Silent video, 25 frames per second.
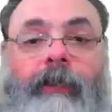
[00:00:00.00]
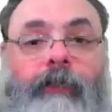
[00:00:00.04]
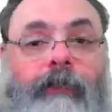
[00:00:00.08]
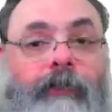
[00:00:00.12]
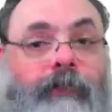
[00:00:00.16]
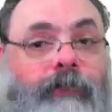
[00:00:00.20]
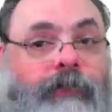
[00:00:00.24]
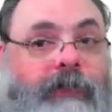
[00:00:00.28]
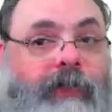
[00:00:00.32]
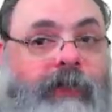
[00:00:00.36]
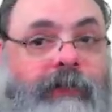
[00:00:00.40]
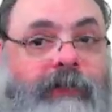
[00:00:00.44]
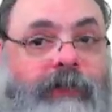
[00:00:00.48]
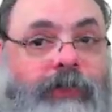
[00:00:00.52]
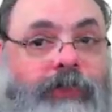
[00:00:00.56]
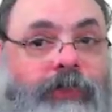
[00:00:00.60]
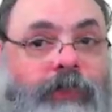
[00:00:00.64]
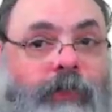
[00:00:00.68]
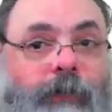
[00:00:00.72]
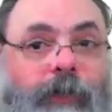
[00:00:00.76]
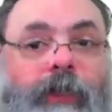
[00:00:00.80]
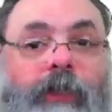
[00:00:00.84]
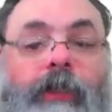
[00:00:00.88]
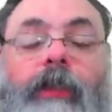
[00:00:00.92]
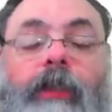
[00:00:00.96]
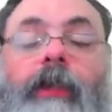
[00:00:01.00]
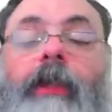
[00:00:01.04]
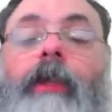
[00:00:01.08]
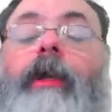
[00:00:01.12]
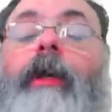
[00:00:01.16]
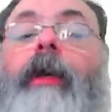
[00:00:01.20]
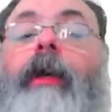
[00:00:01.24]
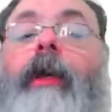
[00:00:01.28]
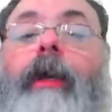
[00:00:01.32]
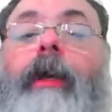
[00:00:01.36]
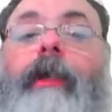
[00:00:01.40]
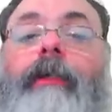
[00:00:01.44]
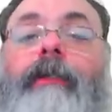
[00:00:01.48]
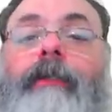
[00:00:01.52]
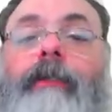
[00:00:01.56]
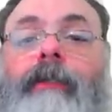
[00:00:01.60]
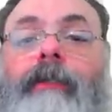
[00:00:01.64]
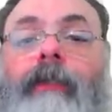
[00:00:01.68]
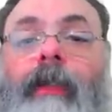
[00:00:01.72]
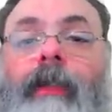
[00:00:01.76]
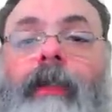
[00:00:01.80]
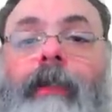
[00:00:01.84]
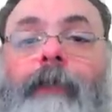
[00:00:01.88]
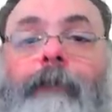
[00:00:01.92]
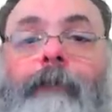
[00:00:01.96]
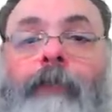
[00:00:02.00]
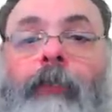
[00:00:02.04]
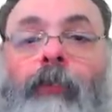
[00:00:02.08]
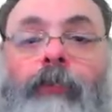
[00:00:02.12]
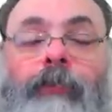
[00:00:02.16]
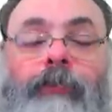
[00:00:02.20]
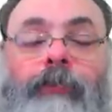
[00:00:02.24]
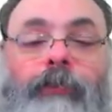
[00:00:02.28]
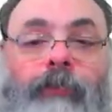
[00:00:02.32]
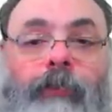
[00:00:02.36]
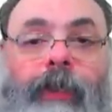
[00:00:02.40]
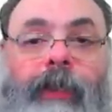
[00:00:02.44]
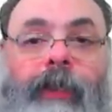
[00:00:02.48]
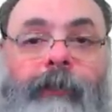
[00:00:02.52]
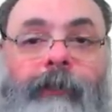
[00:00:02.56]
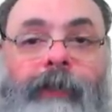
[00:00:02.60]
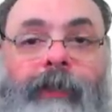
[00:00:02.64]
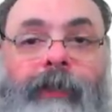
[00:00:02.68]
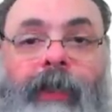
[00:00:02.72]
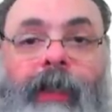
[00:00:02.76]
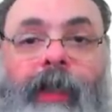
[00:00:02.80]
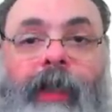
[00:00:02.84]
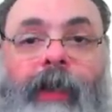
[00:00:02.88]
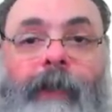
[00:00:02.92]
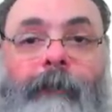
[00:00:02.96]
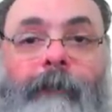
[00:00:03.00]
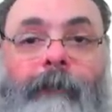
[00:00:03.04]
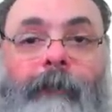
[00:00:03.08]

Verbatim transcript: Não esqueça de mim. É t.me